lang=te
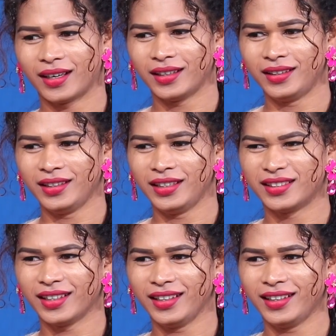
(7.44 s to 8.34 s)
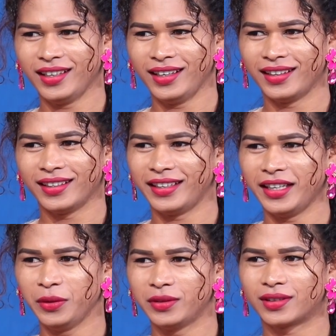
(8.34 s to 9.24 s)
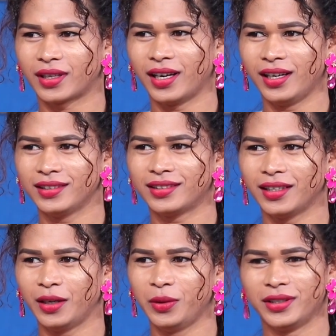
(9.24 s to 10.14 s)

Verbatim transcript: అది నిజానికి నేను చాలా సార్లు